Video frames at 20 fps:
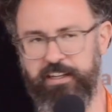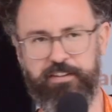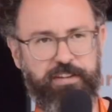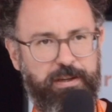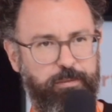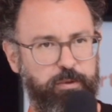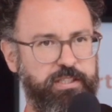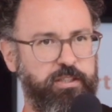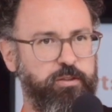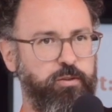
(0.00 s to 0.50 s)
Wir
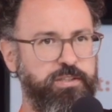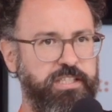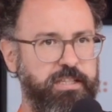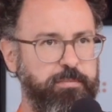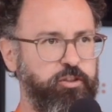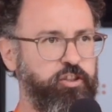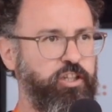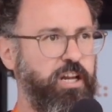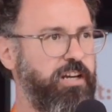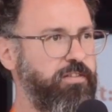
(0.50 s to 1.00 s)
haben unser
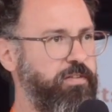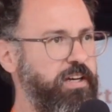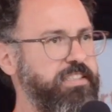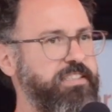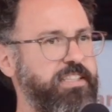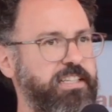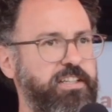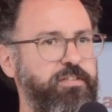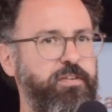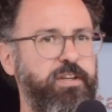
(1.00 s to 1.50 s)
Konzept stark
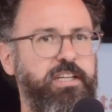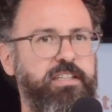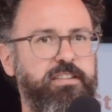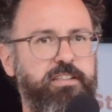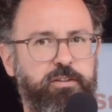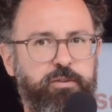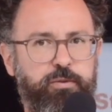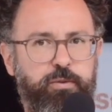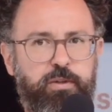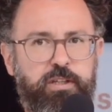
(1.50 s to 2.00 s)
weiterentwickelt
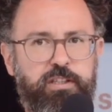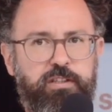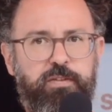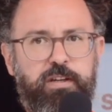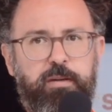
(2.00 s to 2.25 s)
natürlich,